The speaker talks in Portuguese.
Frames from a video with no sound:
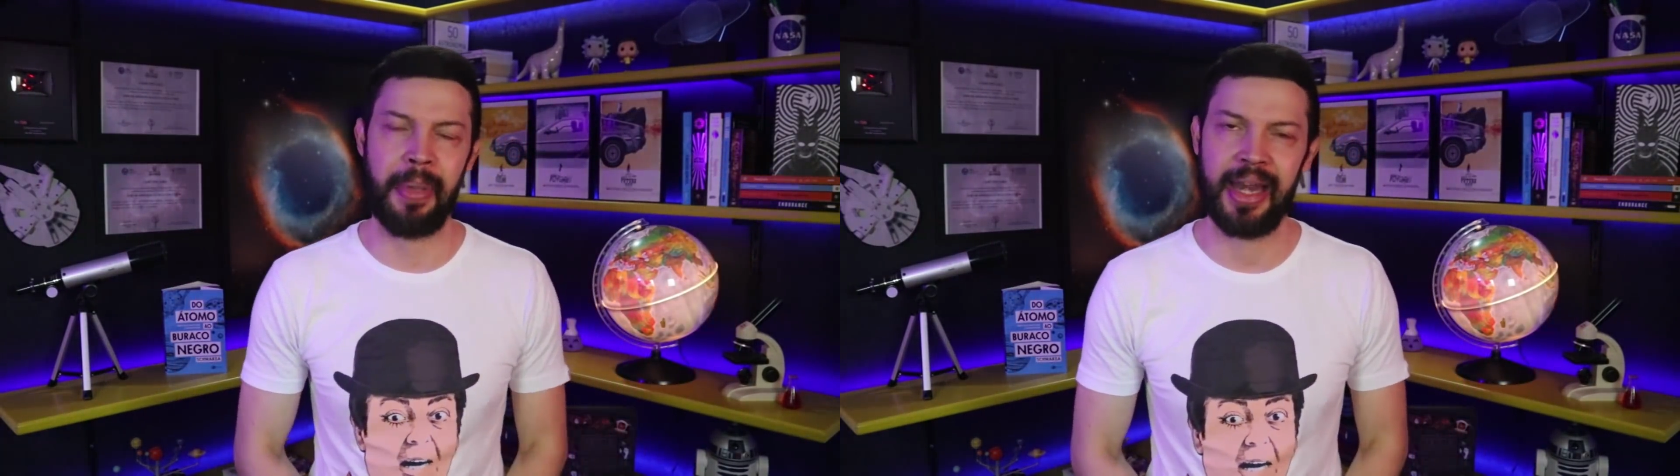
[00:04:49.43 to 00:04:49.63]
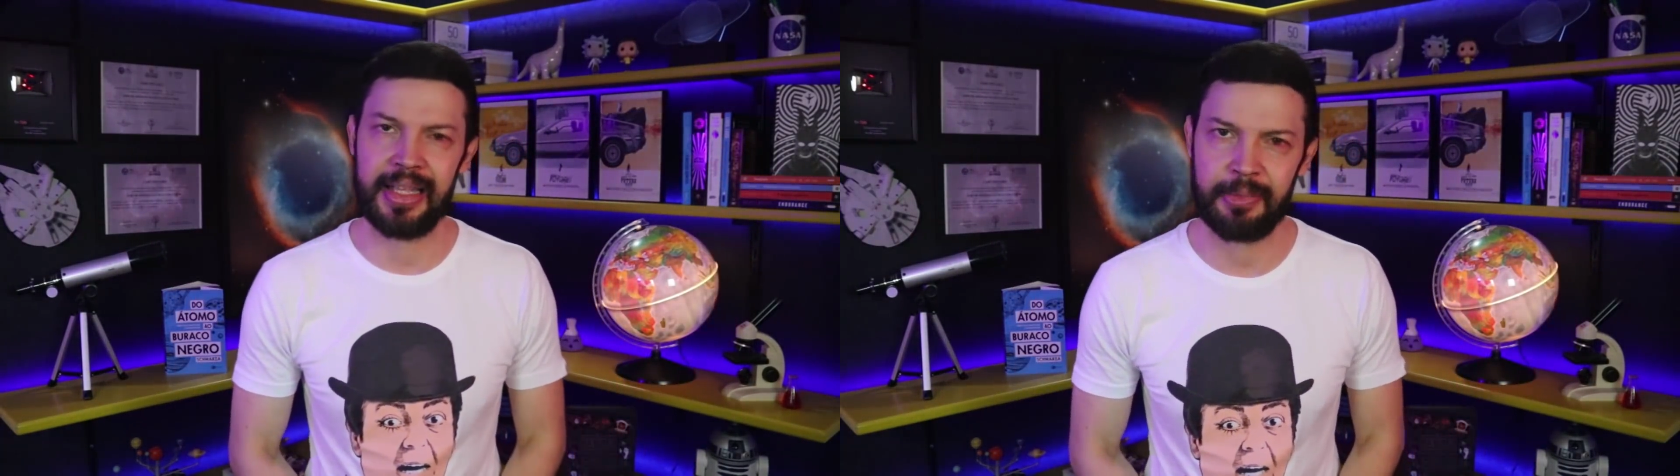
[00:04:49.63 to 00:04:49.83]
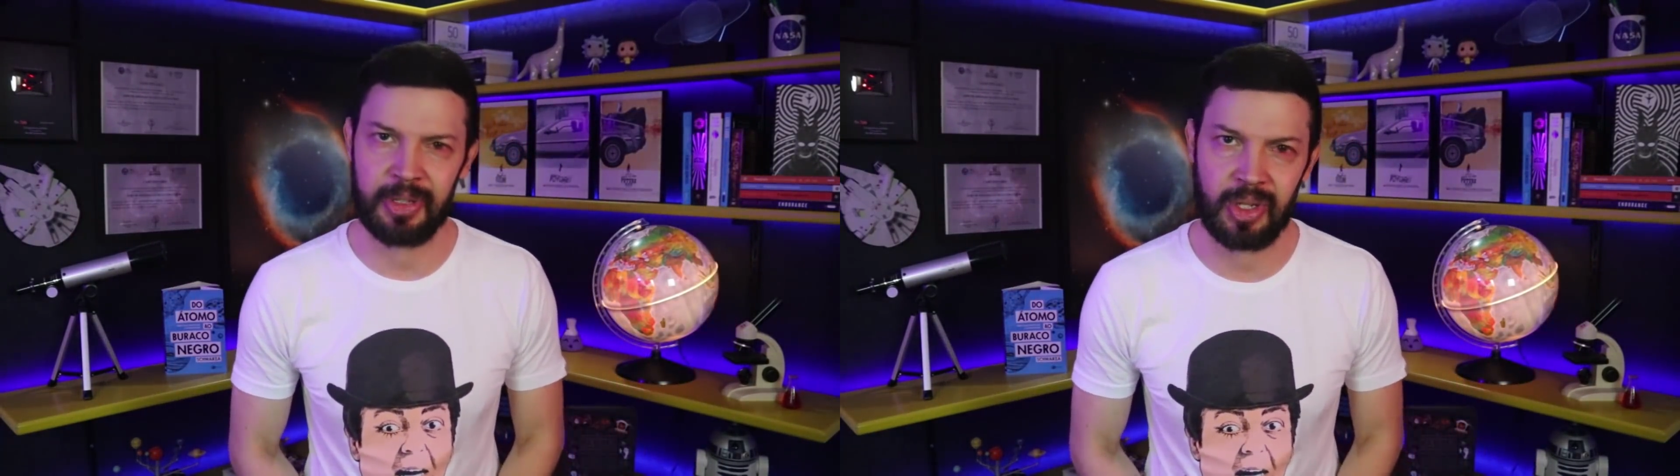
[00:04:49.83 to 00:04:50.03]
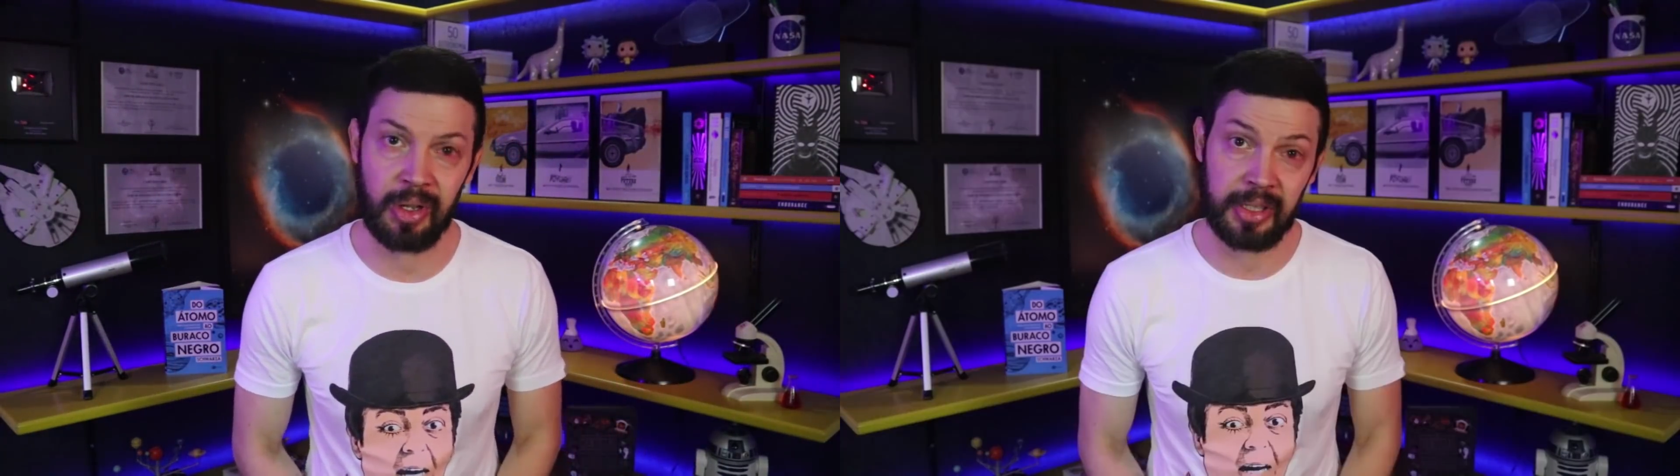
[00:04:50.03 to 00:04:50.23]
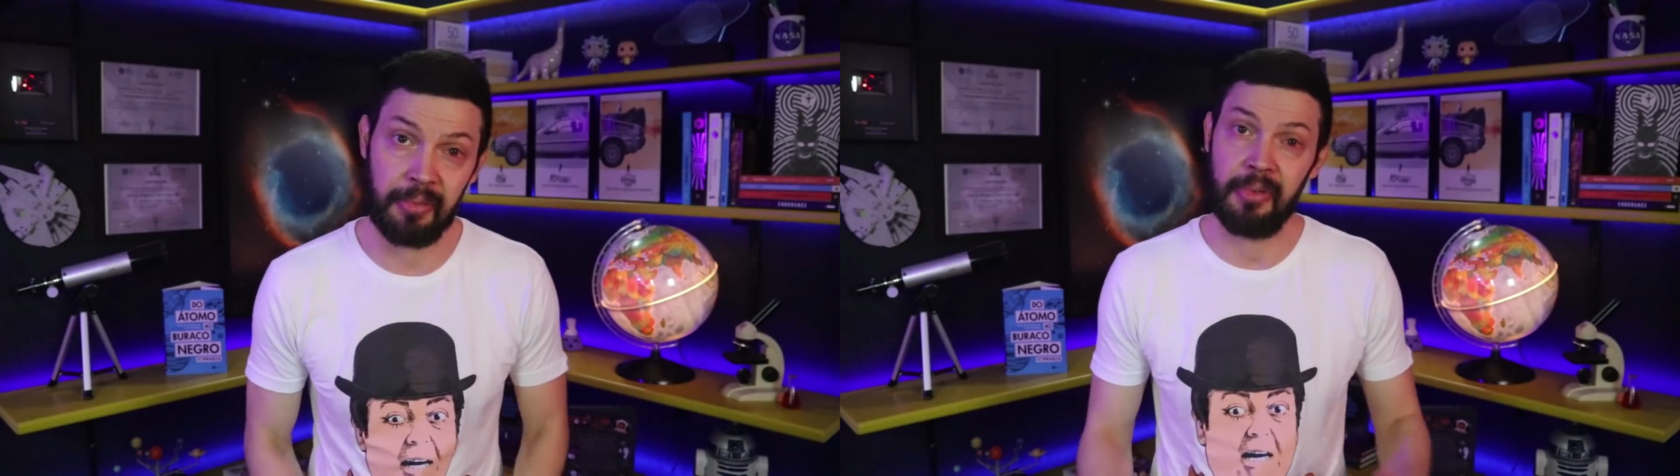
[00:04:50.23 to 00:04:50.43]
Beleza, pessoal?
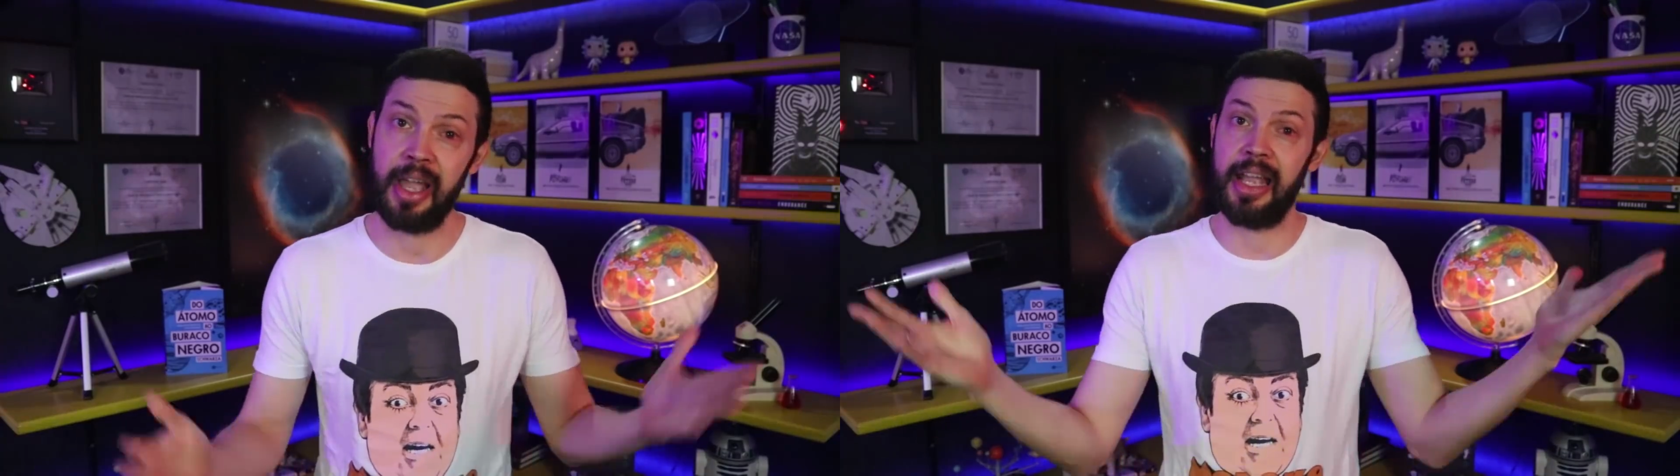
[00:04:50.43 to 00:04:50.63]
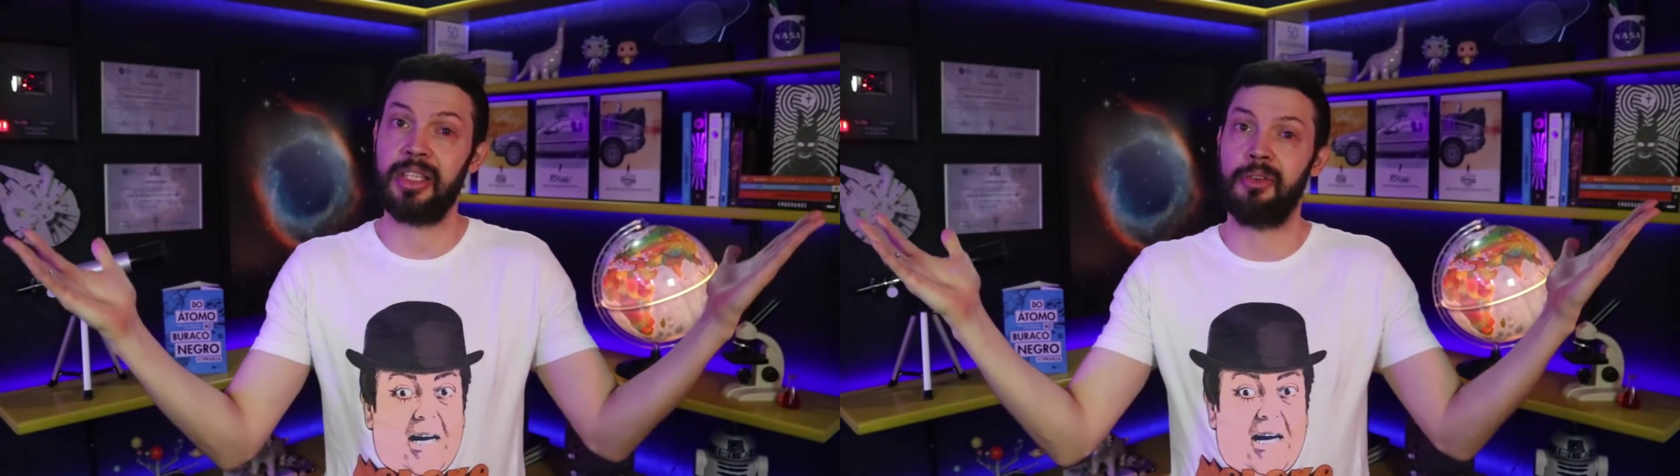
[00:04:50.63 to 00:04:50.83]
Então é isso,